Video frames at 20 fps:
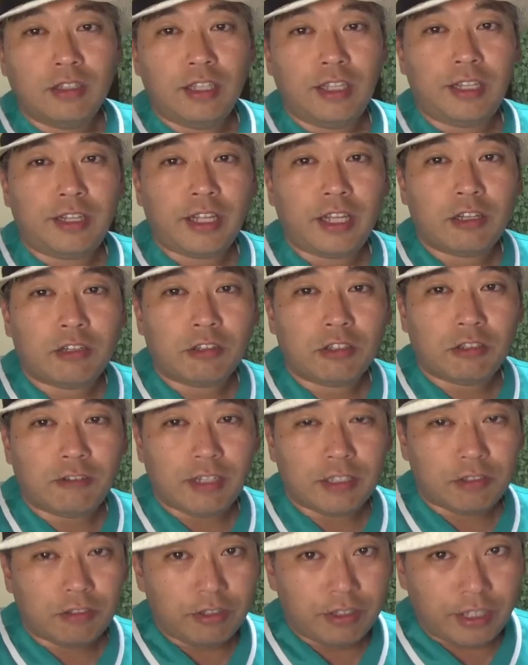言いたいことは
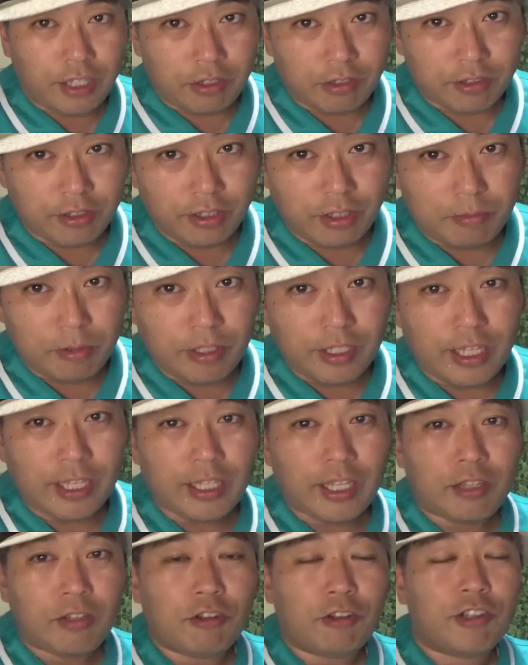今日言っておく文化
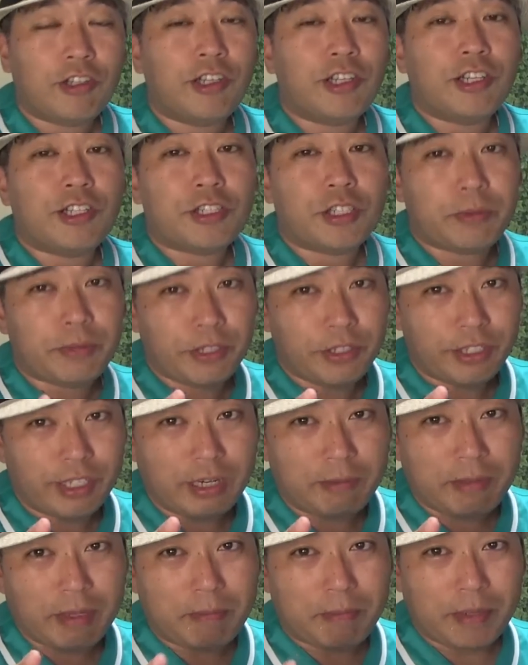系トーク YouTube
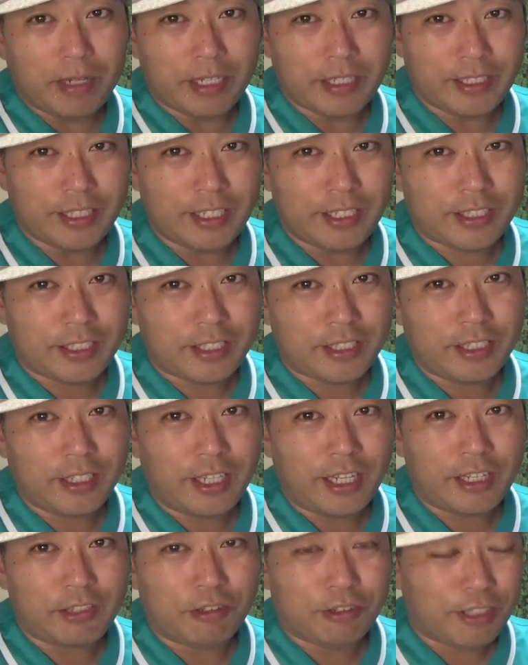グランパンパースです。
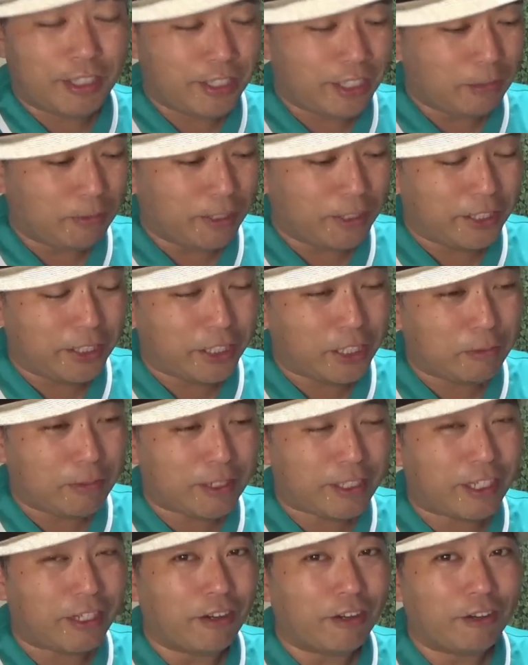はい、ロッキンジャパン行ってきま
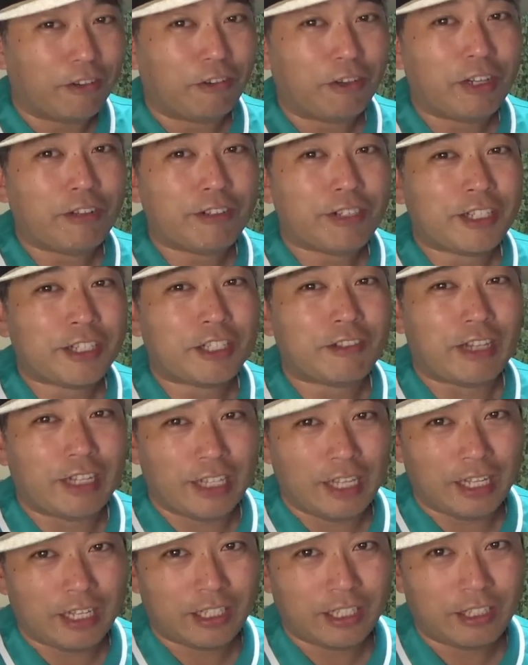したよ。これのシャツは
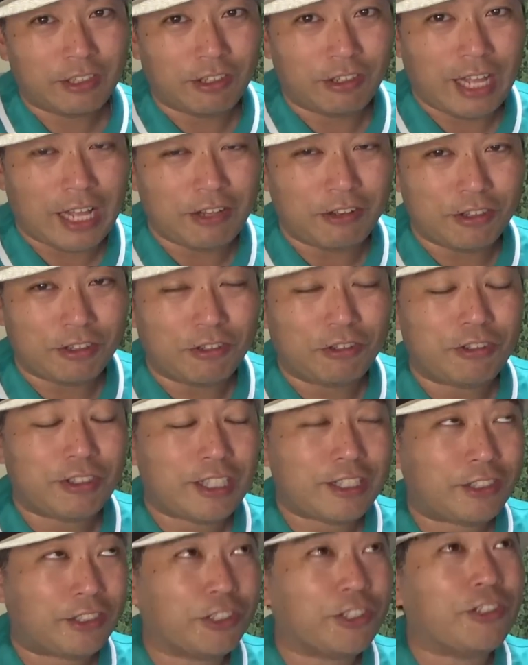ね、あの、当
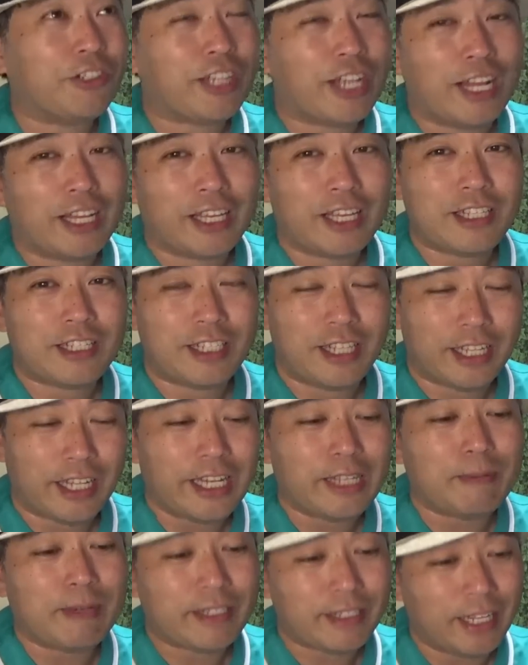日というか現地で
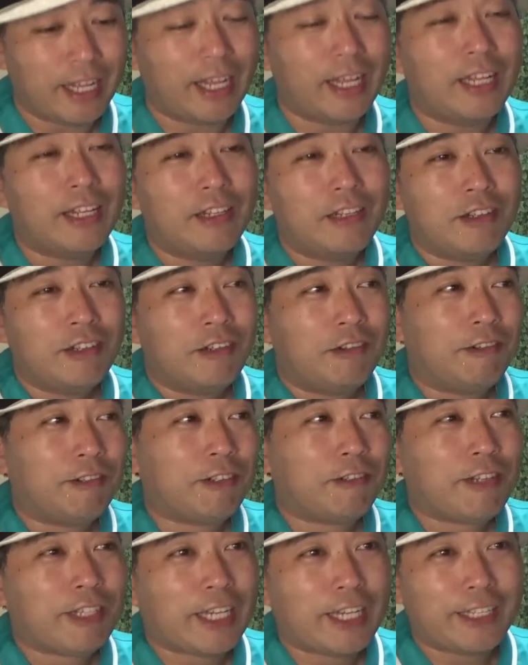買いました。本
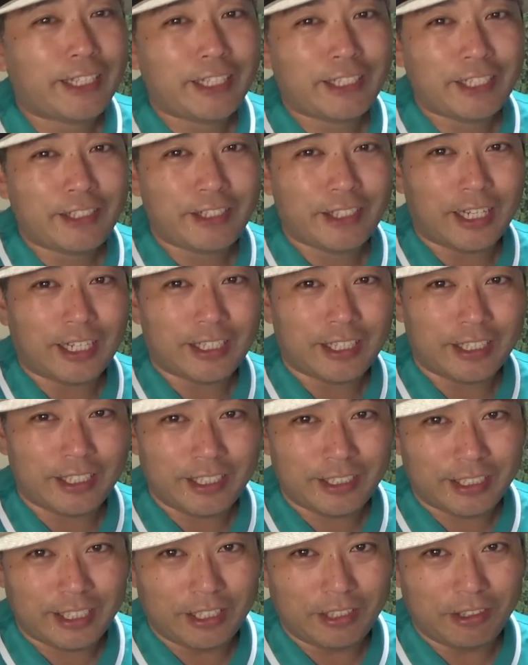当は買いたいシャツがあったん
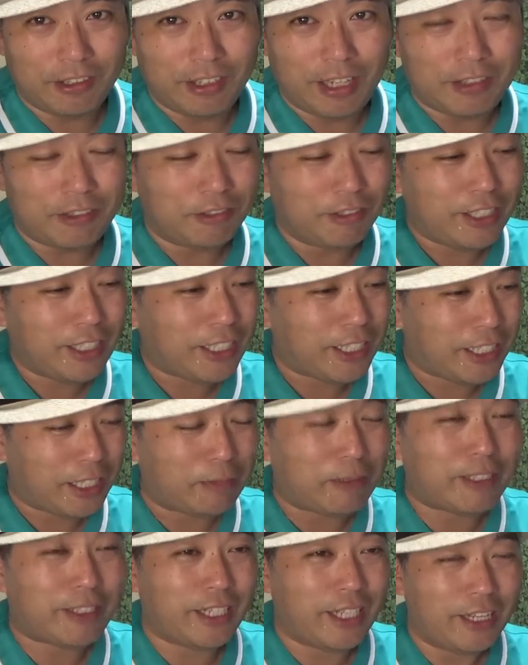ですけど、あの、売り切れ
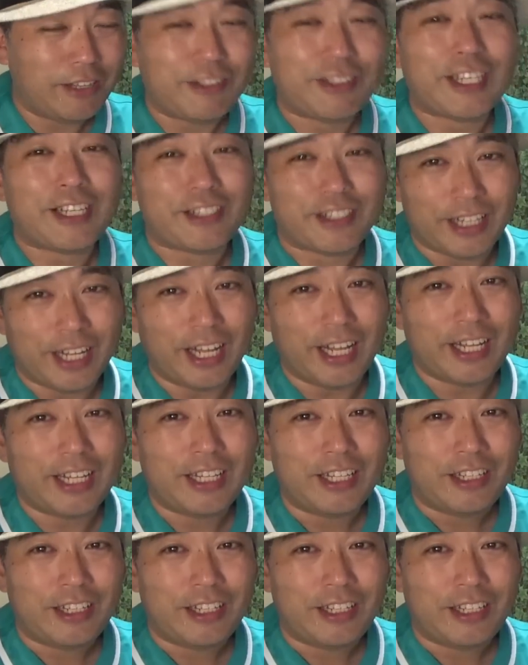てまして L サイズが。